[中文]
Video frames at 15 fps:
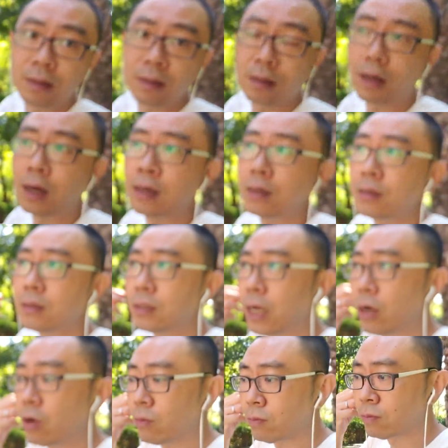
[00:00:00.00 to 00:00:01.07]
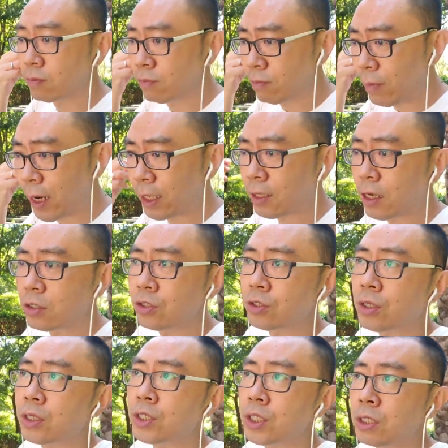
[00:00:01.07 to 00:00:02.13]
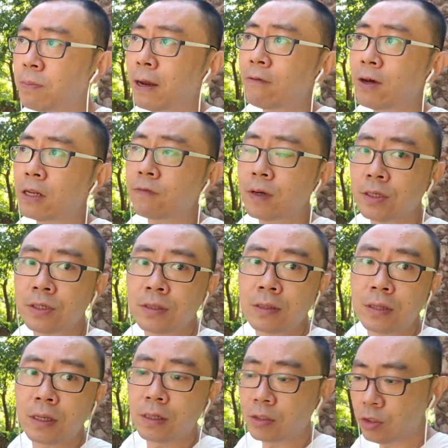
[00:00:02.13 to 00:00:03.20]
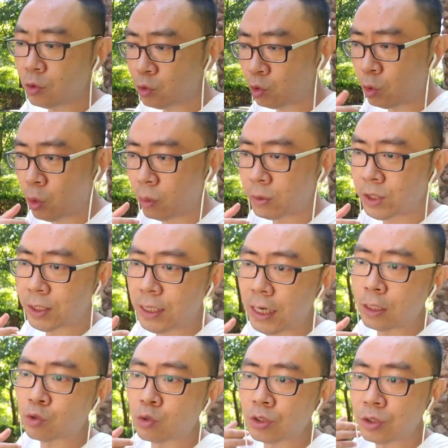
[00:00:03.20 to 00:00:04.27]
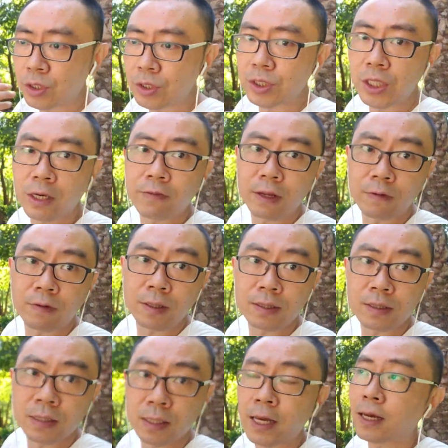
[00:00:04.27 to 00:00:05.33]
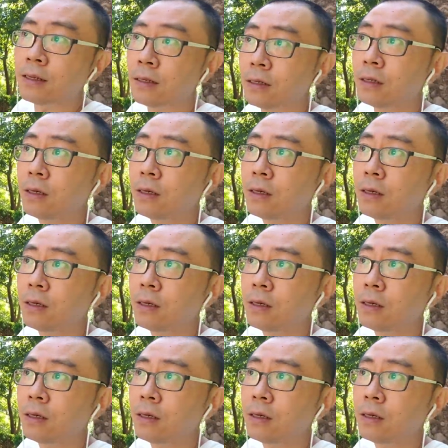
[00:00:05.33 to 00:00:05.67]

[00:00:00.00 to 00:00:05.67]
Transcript: 啊，然后买了当时的几百万的房子，就对我们现在来说是几千万的房子一样的。